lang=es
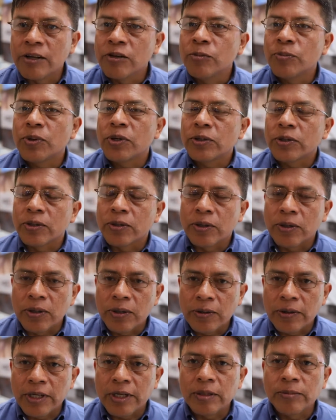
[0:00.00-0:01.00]
hay un
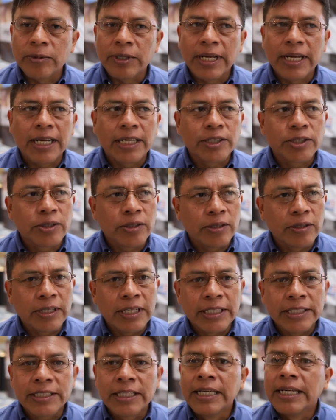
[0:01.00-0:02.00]
protocolo de
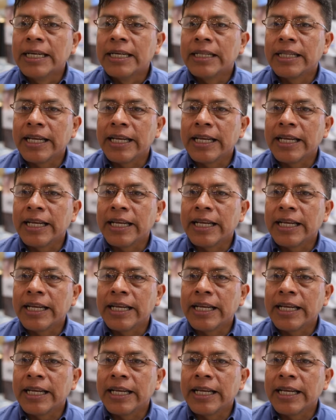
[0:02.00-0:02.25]
comunicaciones,